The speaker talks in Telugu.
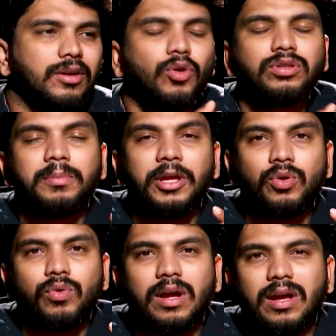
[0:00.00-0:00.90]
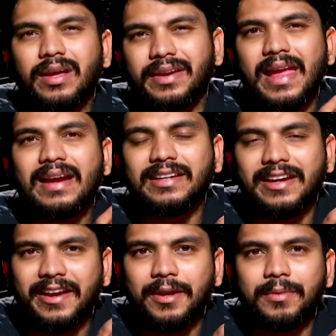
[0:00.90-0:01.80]
గౌతమ్ ఎక్కువ రియాక్ట్
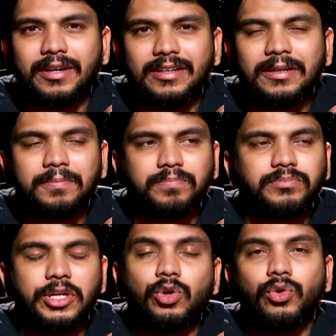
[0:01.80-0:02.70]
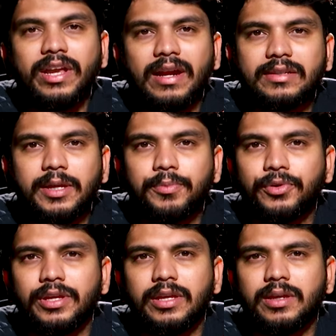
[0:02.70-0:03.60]
అయ్యాడనమాట ఎక్కువ రియాక్ట్
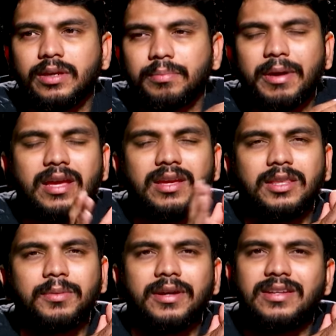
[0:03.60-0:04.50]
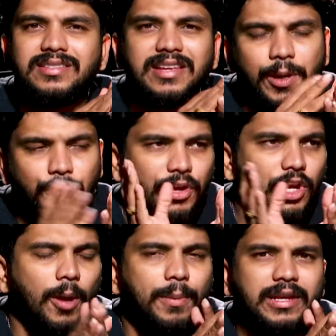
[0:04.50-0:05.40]
అయిపోయి మైక్ కింద పడేసి వెళ్ళిపోయి
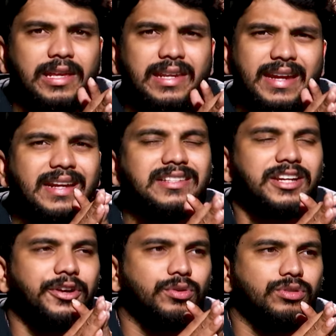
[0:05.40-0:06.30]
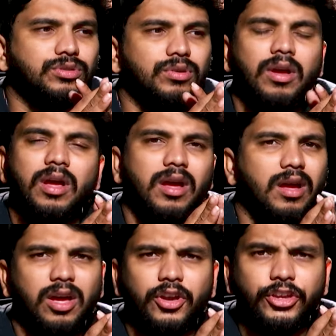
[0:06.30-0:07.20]
లోపలికి వెళ్ళి ఏడ్చాడు కొంచెం
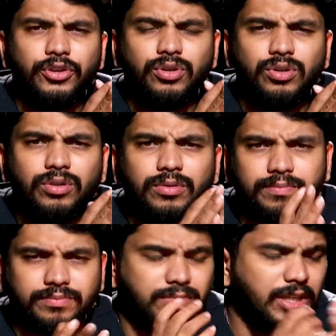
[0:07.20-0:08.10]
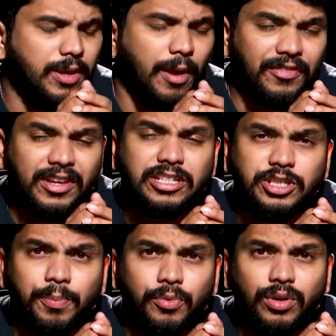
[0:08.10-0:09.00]
నేను నేను అందరికీ
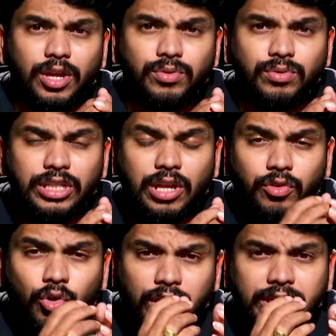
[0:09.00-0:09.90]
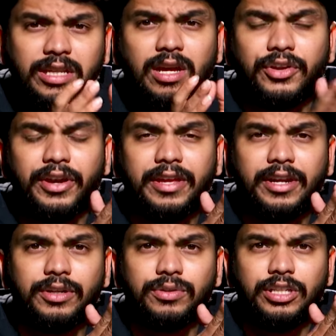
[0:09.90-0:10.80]
చెప్పుకున్నాను నేను అదొక్కటే నాకు
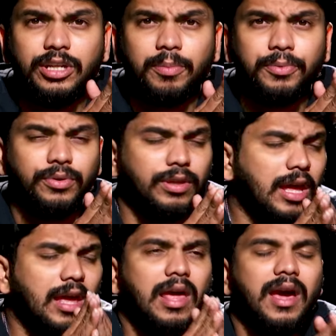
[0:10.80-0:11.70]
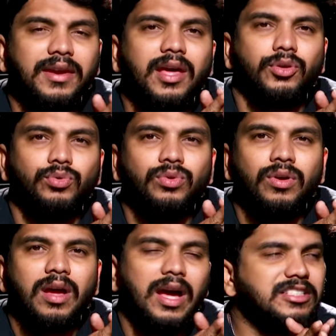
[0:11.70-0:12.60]
రిగ్రెట్ నేను అప్పుడు ఇలా ఎలా అన్నాను
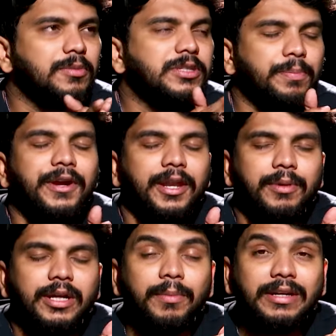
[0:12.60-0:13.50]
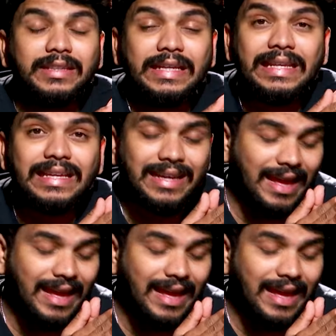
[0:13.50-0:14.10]
అని చెప్పి చెప్పాడనమాట బట్ దీని